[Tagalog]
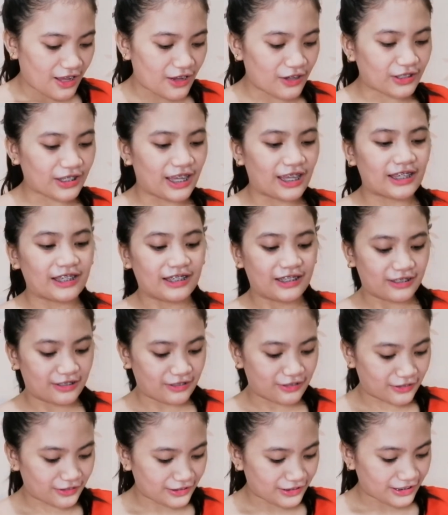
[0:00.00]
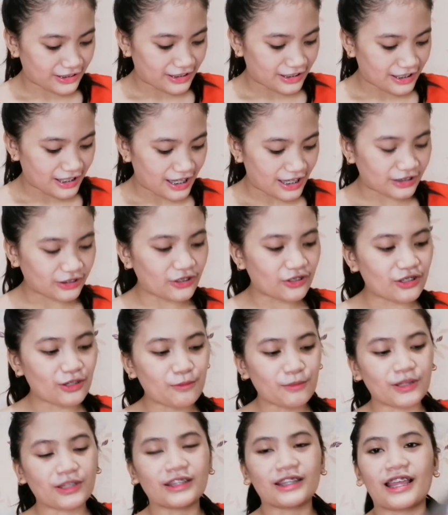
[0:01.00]
Okay. Ito
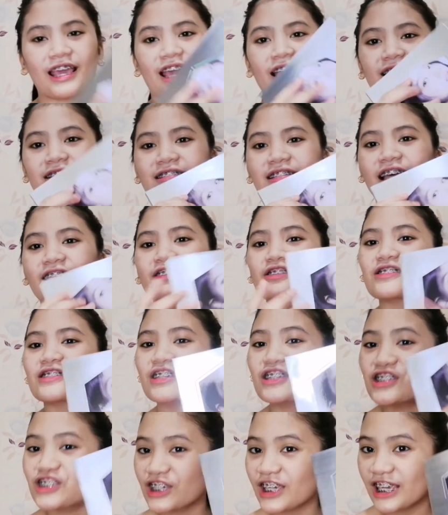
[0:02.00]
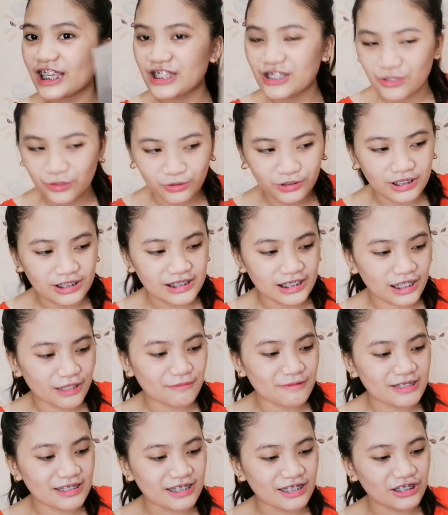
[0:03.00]
naman next. Ito si Jisoo. Nasa
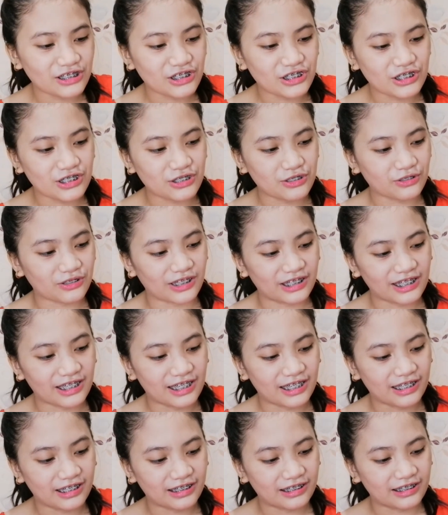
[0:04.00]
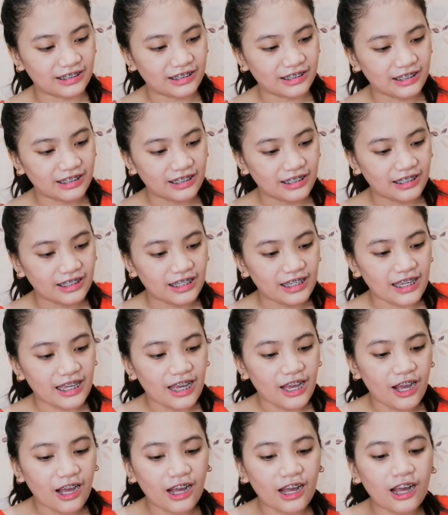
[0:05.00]
labas si Jisoo. Ayan.
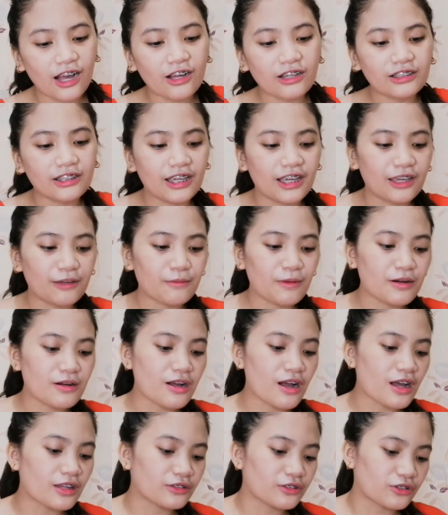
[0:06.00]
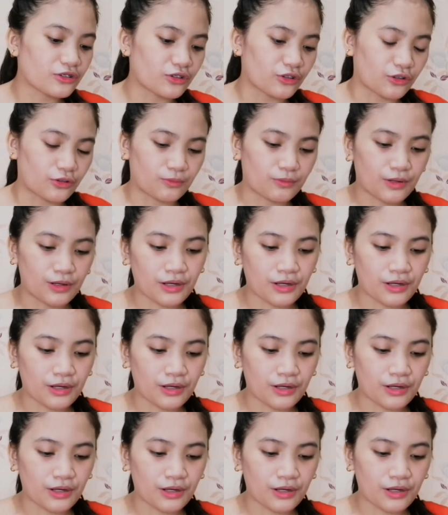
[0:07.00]
Ah, okay, mga anto.